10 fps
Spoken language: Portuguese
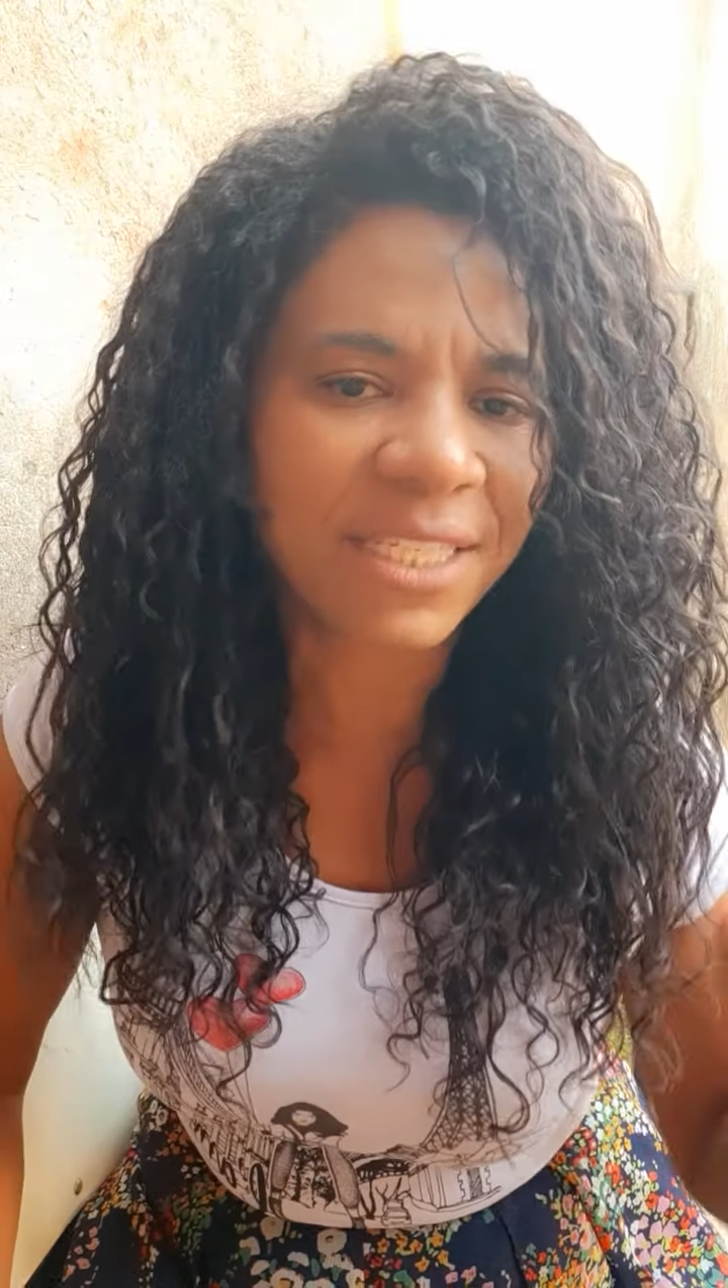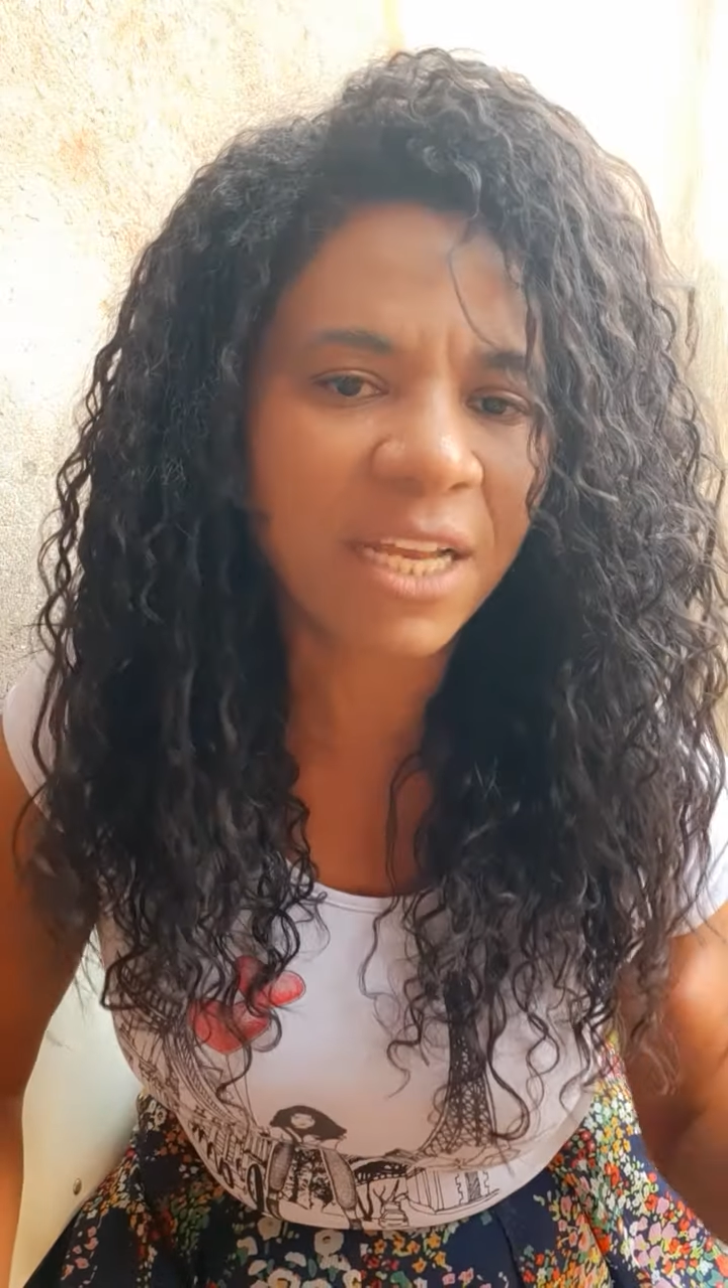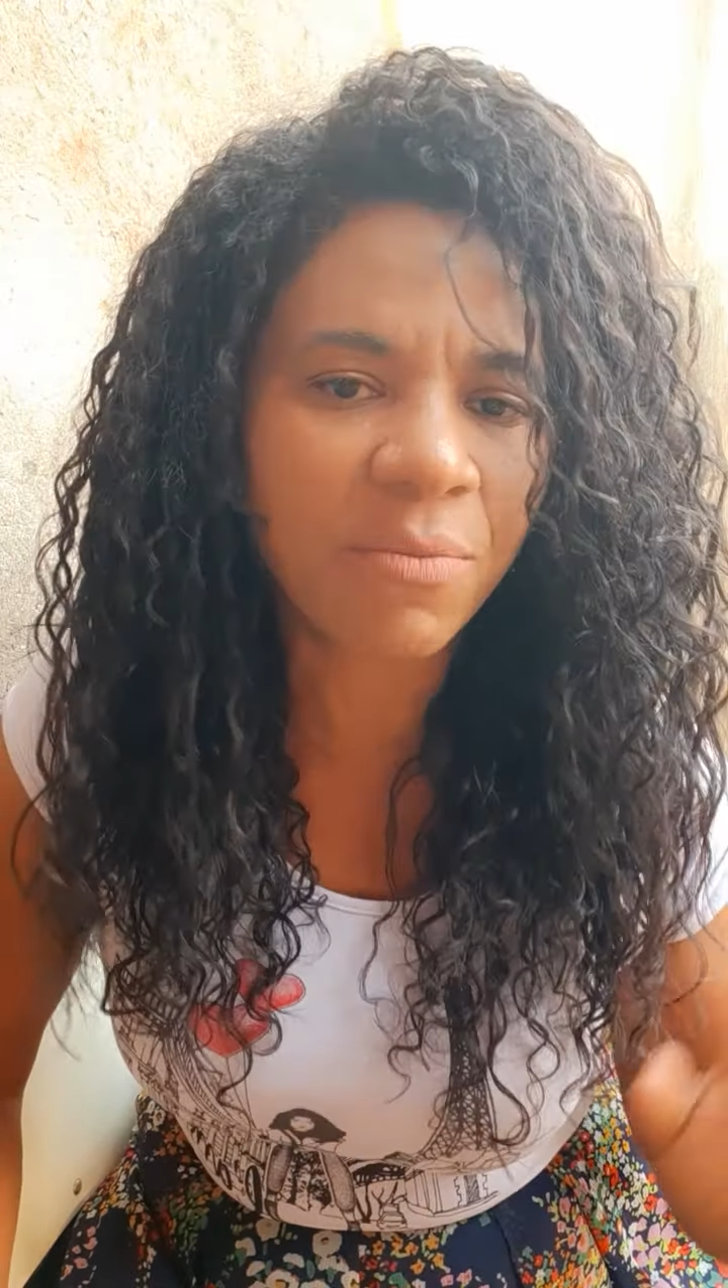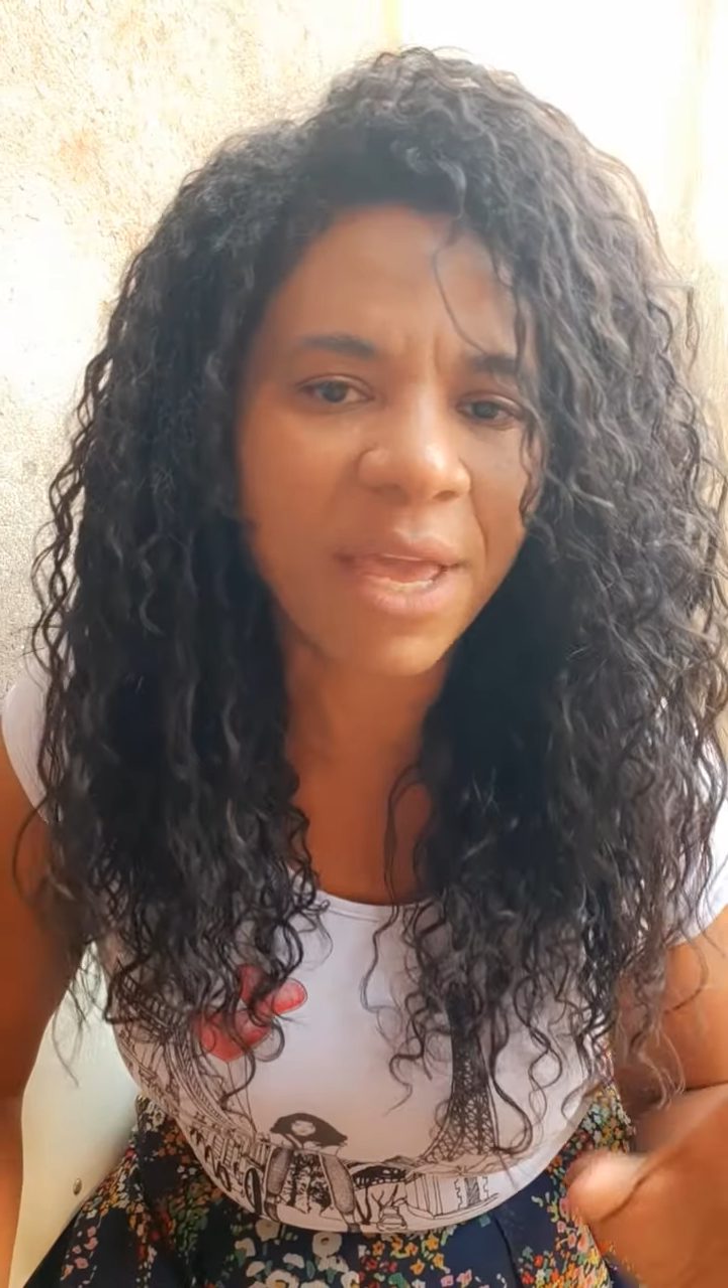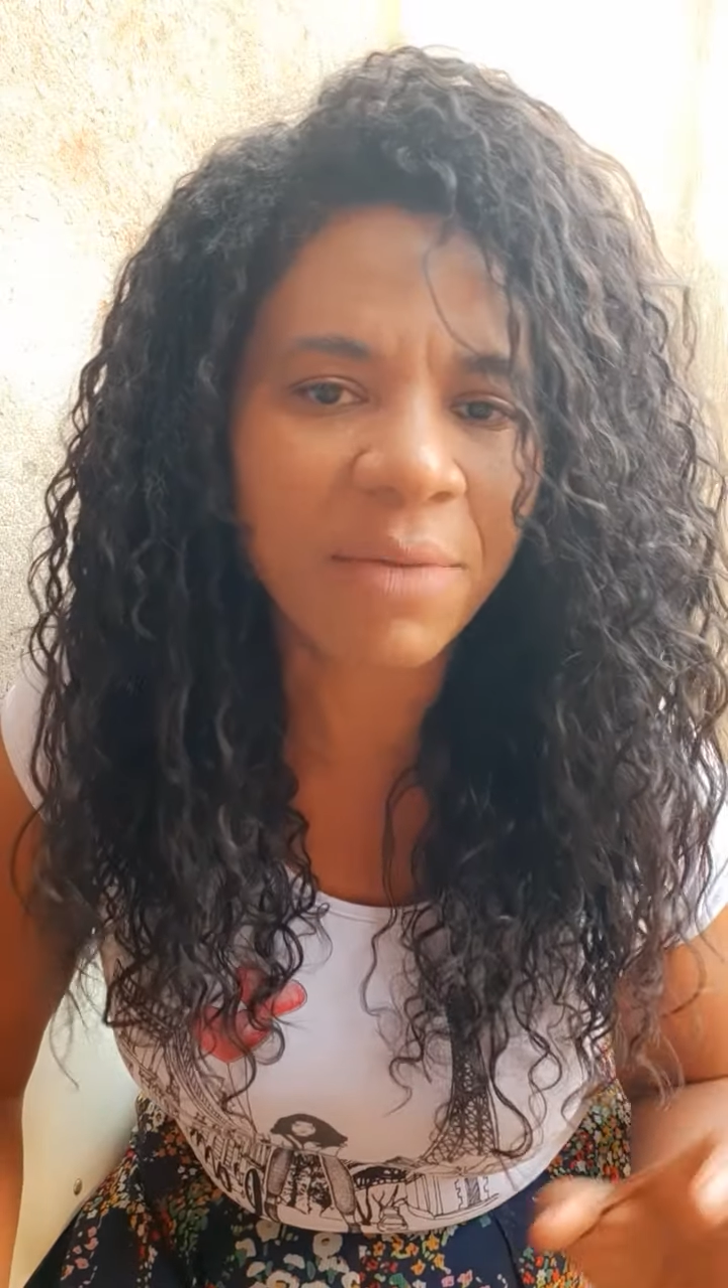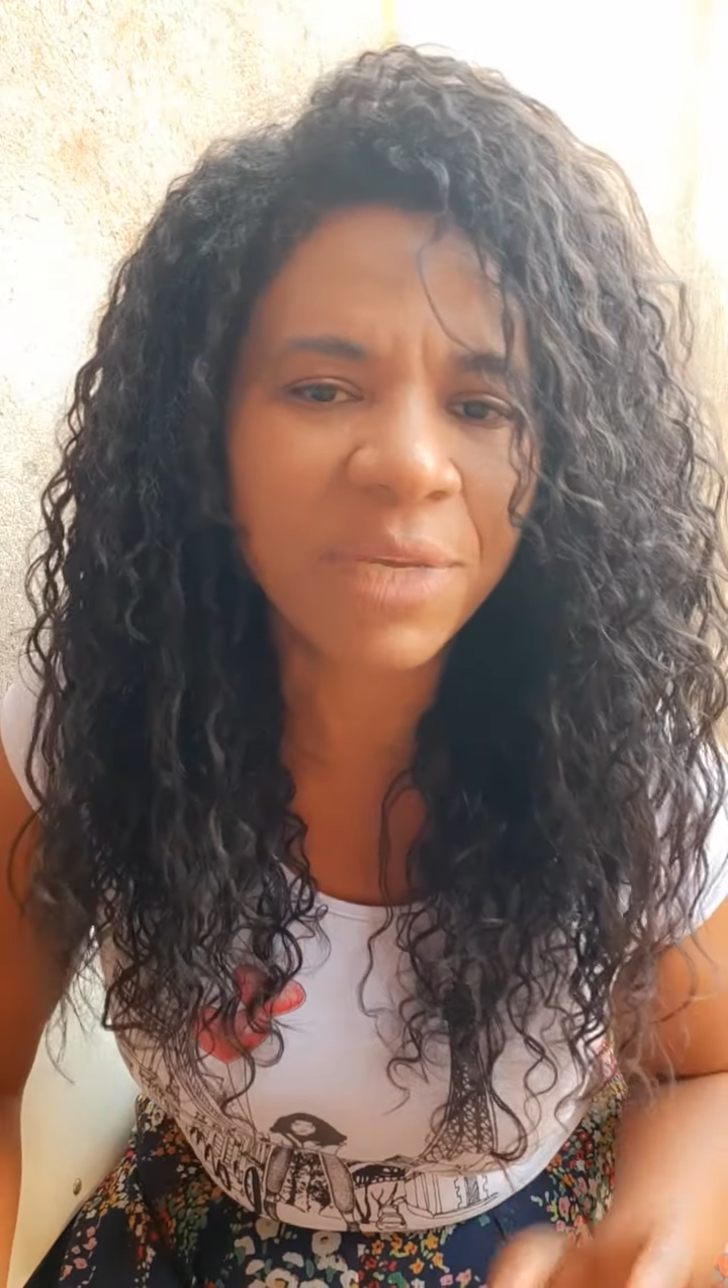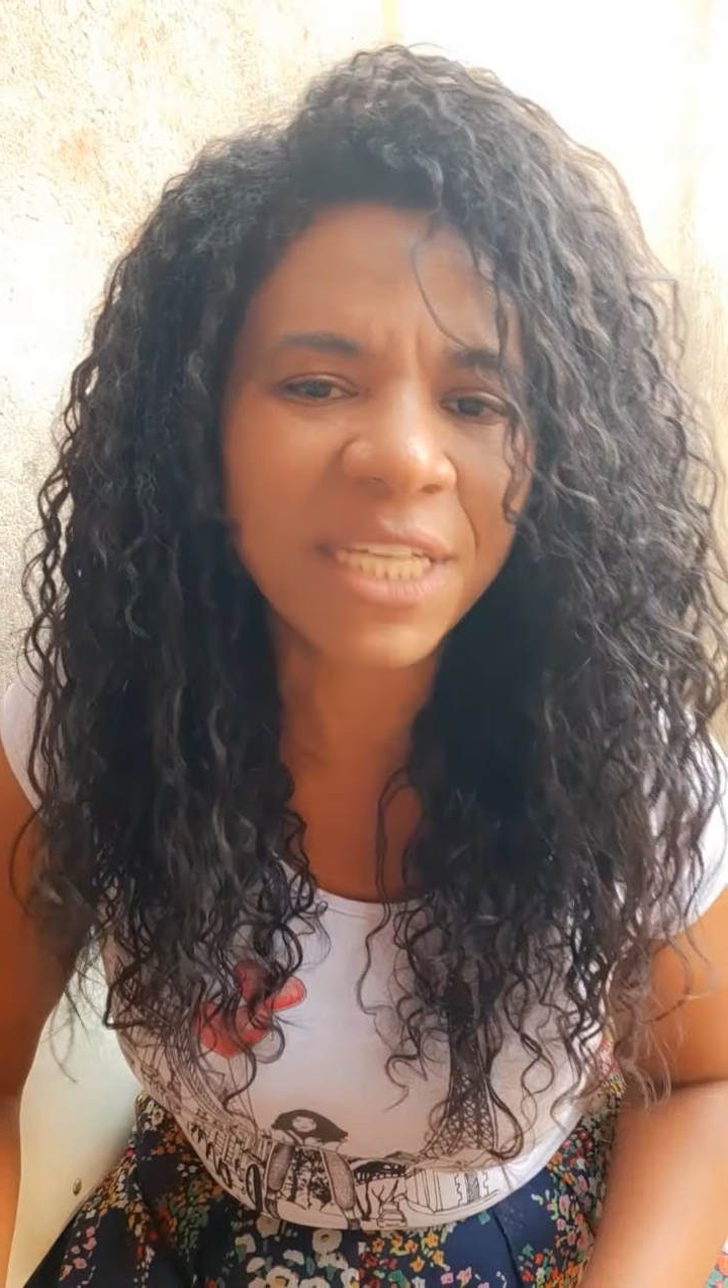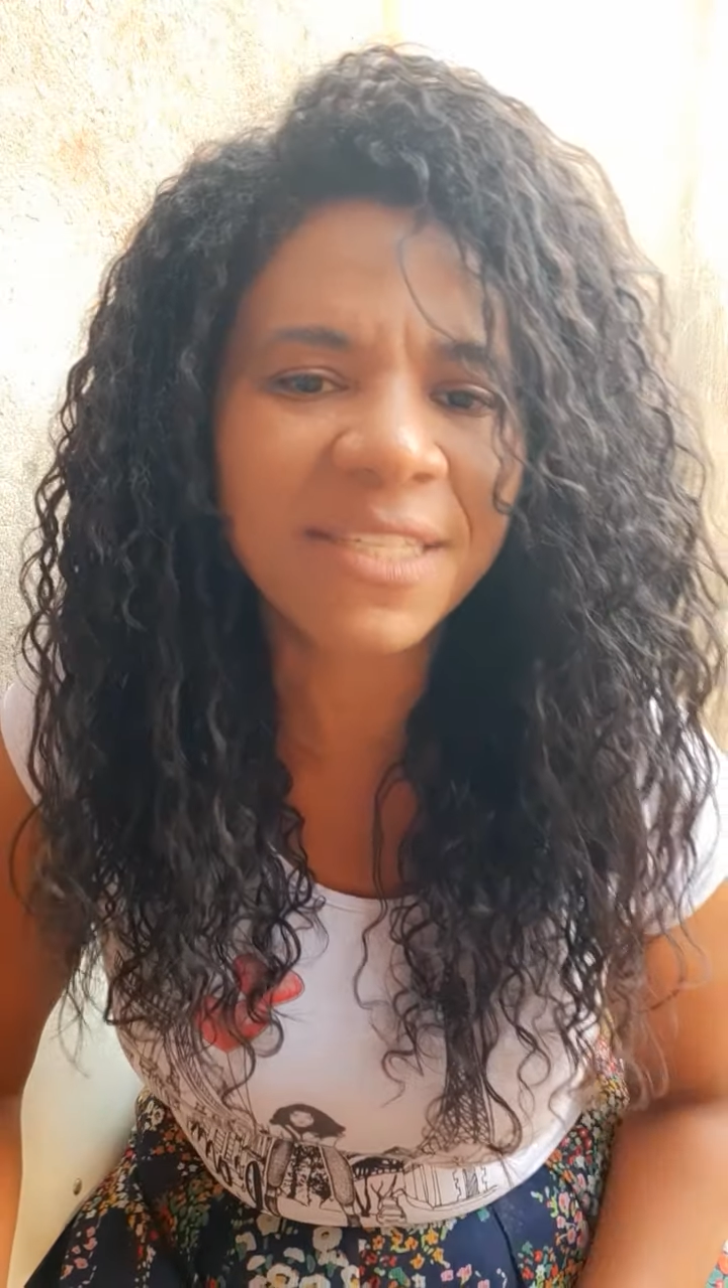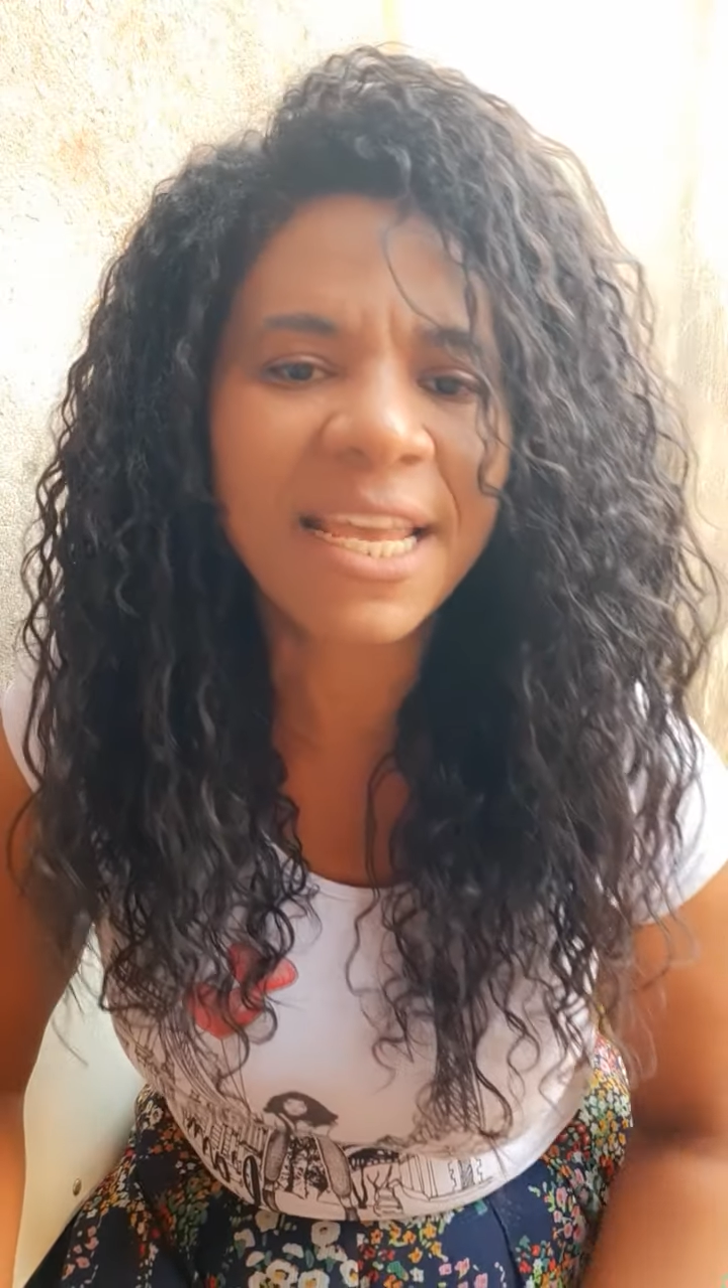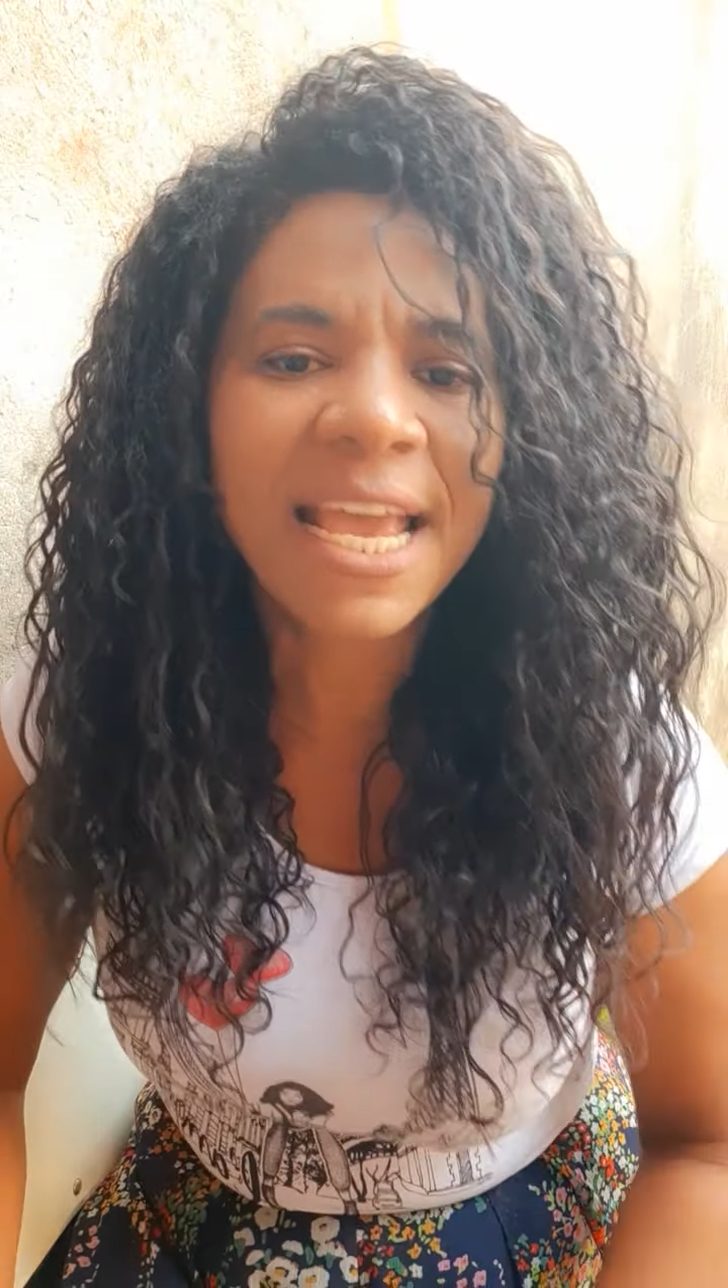sendo
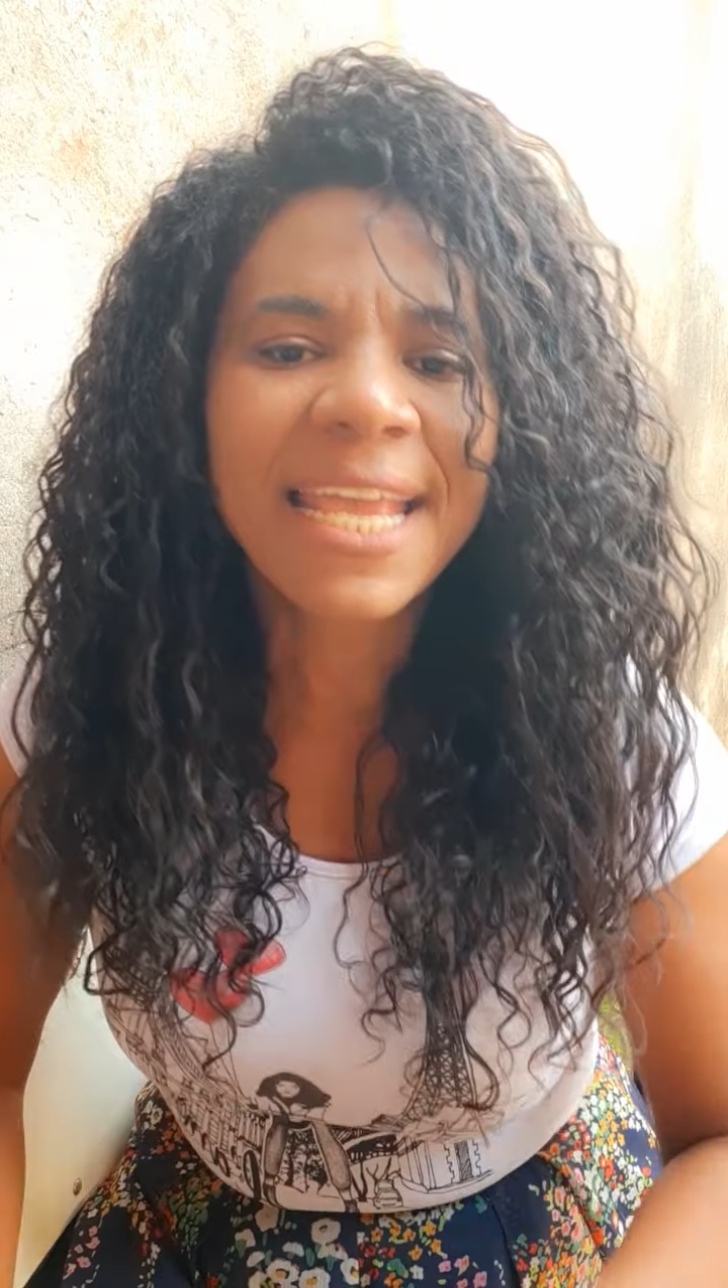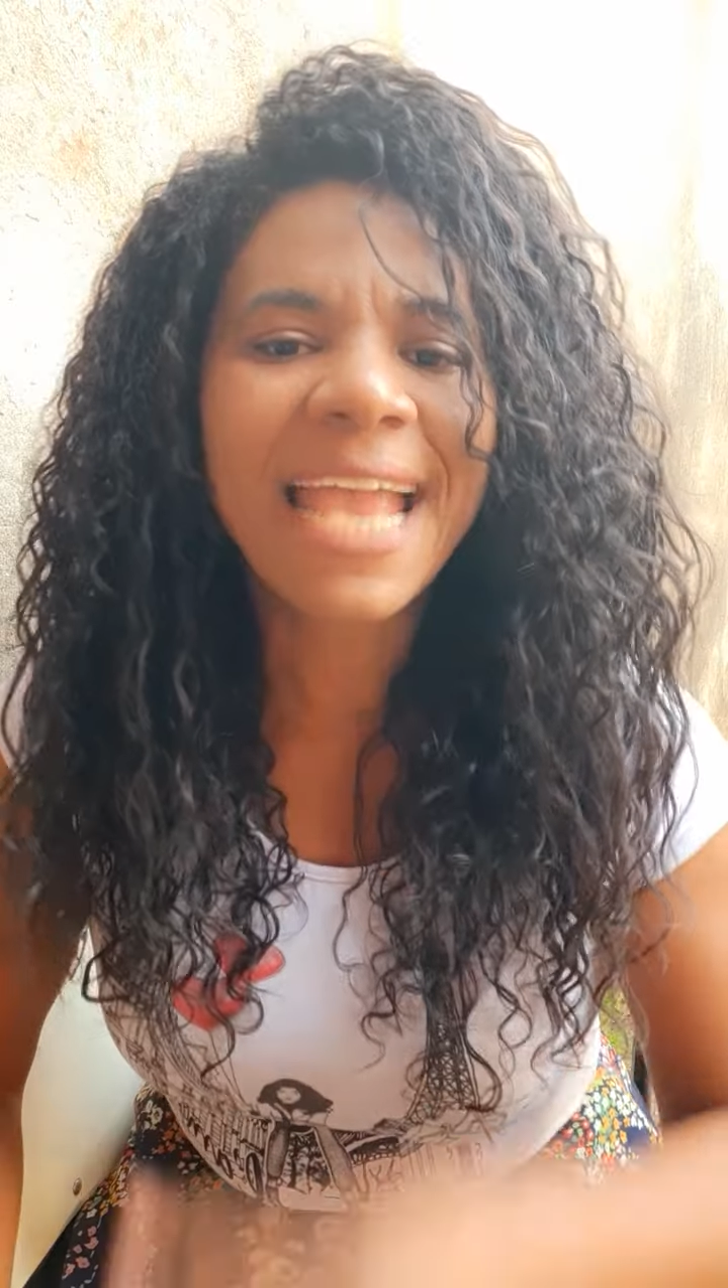mermice,